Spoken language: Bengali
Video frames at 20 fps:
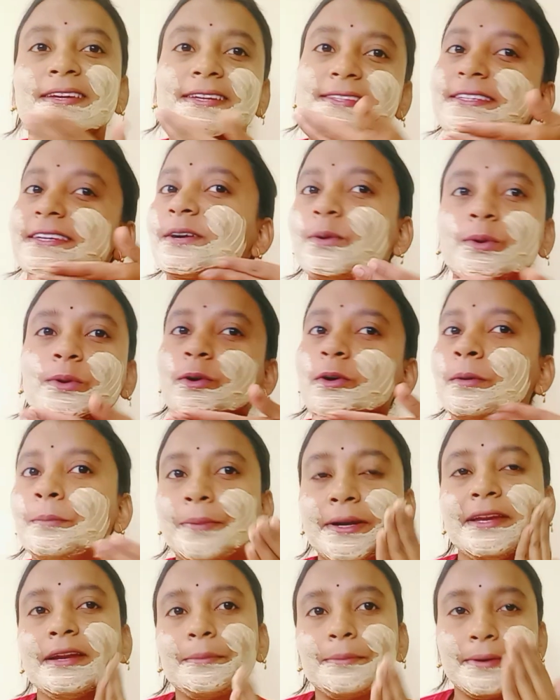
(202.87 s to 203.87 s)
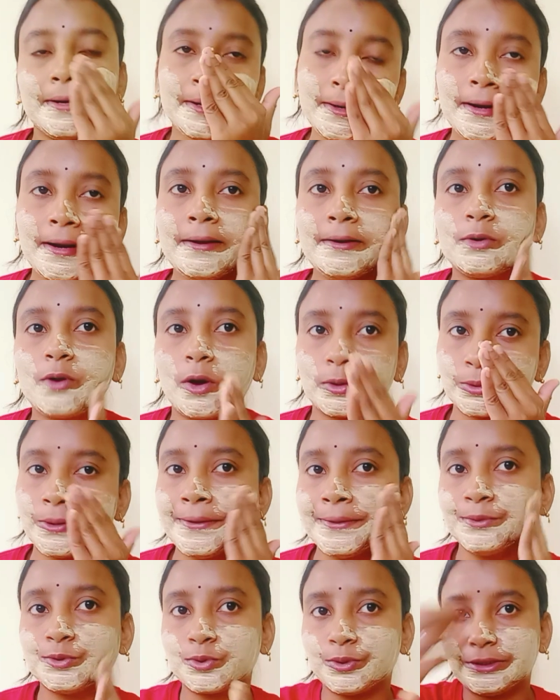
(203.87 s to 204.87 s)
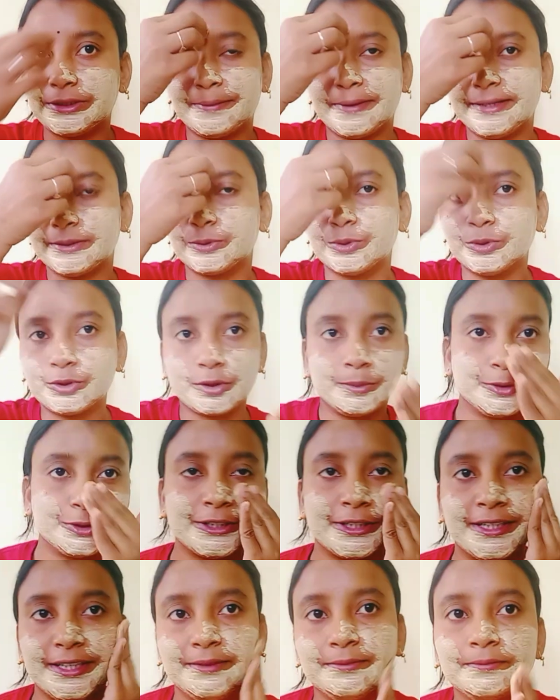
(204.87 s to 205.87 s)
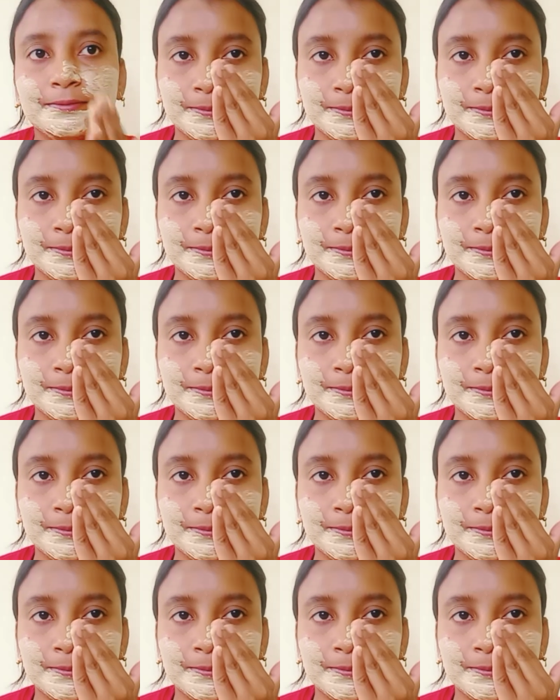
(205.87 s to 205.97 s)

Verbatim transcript: যে কোনো কোম্পানির আপনার টক দই ইউজ করতে পারেন কোনো সমস্যা নেই